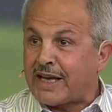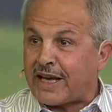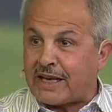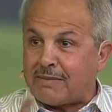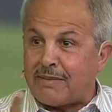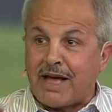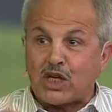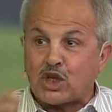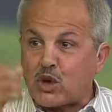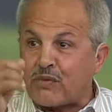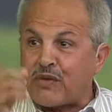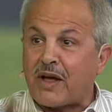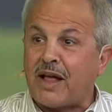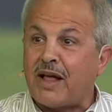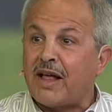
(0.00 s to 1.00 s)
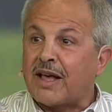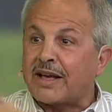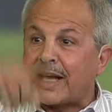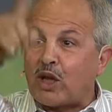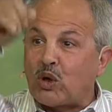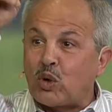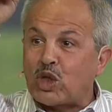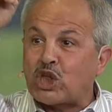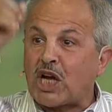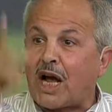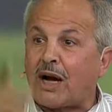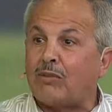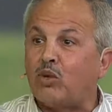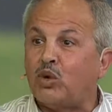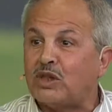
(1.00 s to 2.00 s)
يعني ما نشوفها كانه شيء
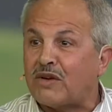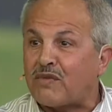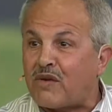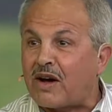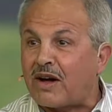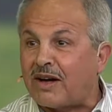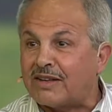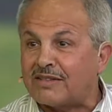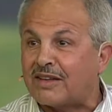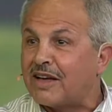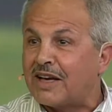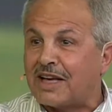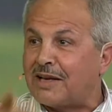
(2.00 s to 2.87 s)
عمودي فقط نعم.